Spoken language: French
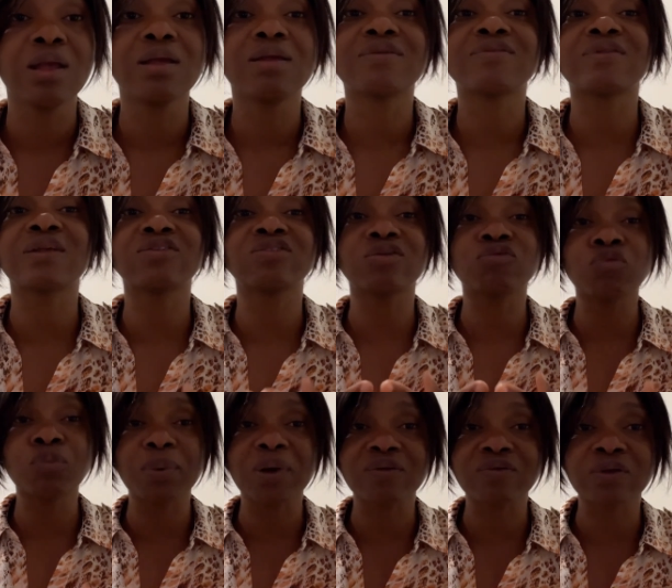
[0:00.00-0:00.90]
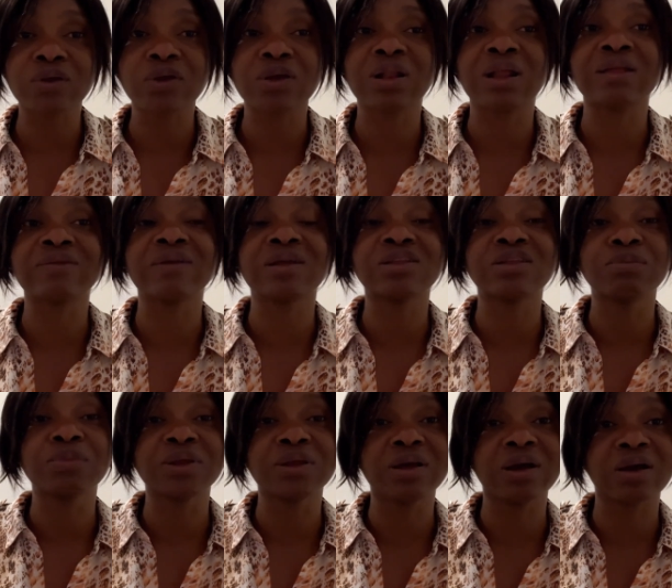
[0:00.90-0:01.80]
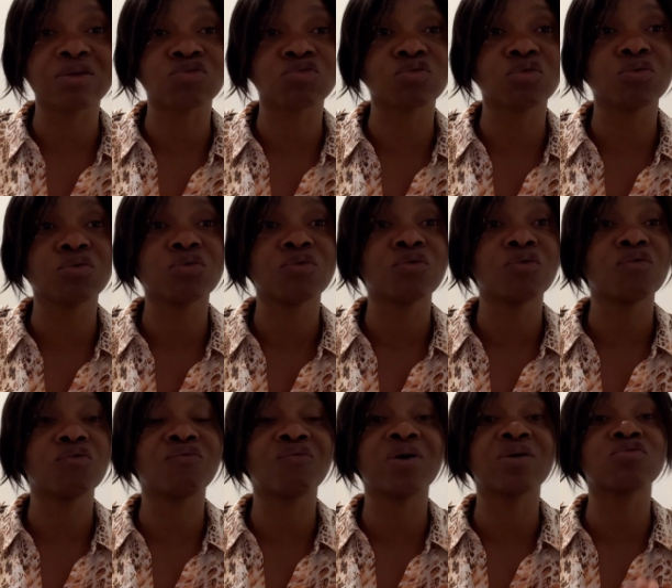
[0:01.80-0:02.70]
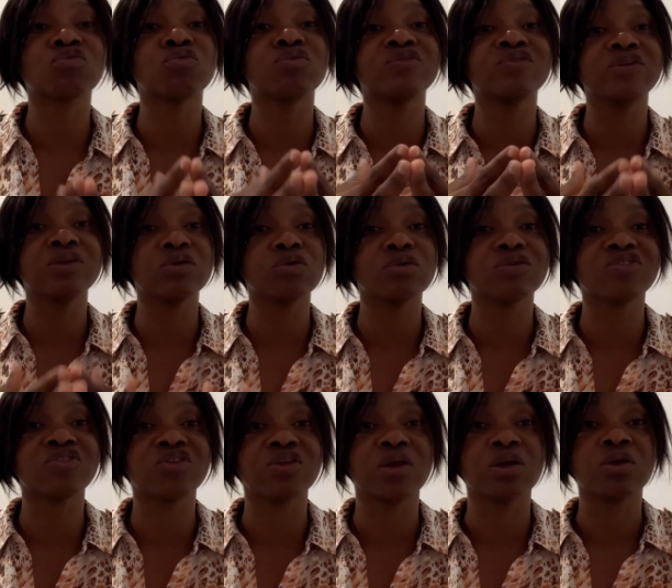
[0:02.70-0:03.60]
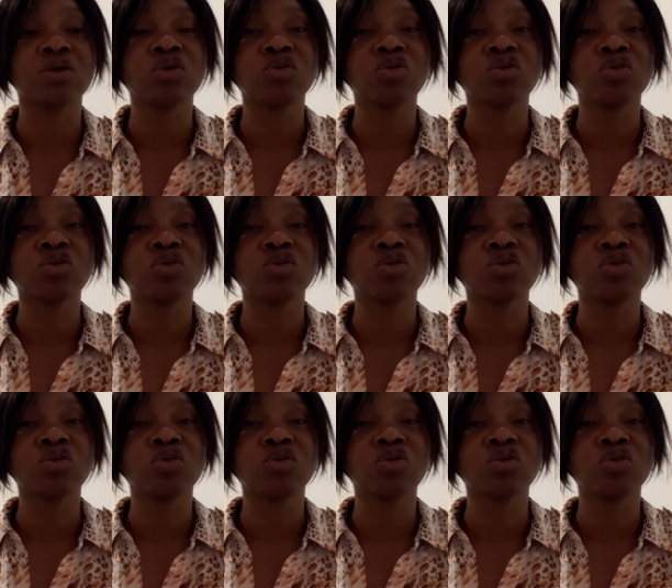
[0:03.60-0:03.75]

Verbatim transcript: Sacha, vous pensez que l'agent d'immigration va se dire que tiens,